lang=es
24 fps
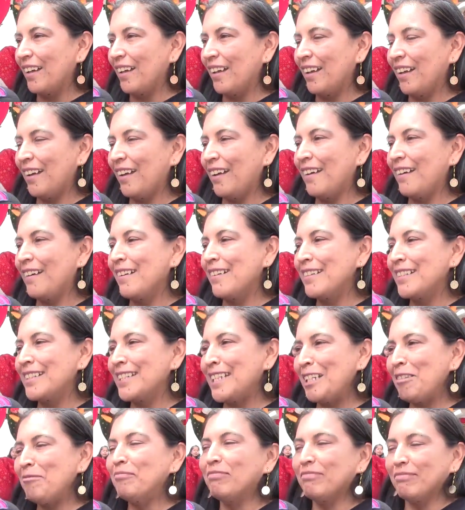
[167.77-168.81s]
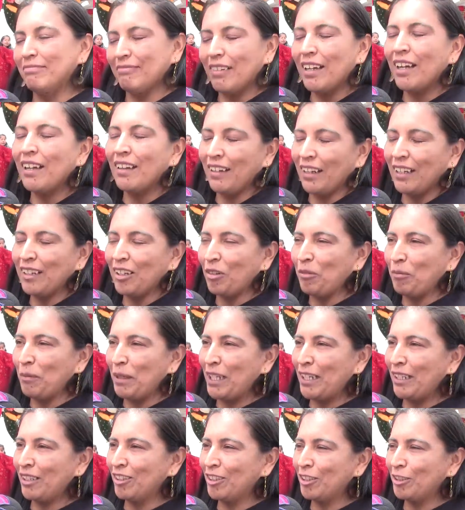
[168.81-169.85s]
Eh, sí, en el
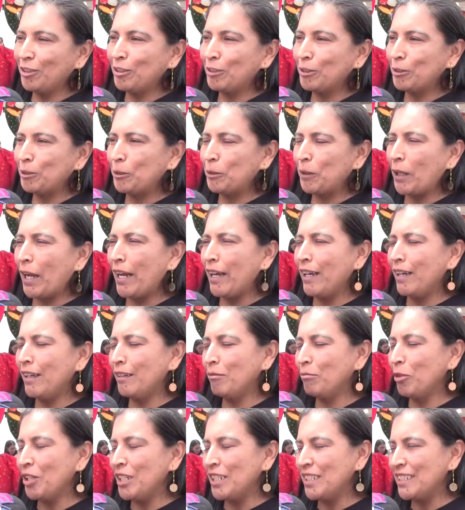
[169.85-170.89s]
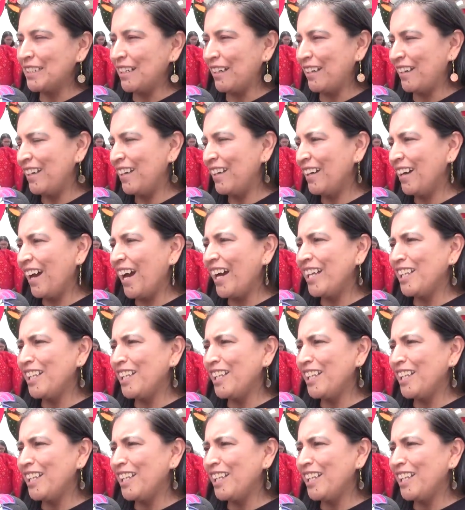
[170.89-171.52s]
convenio hay modistería,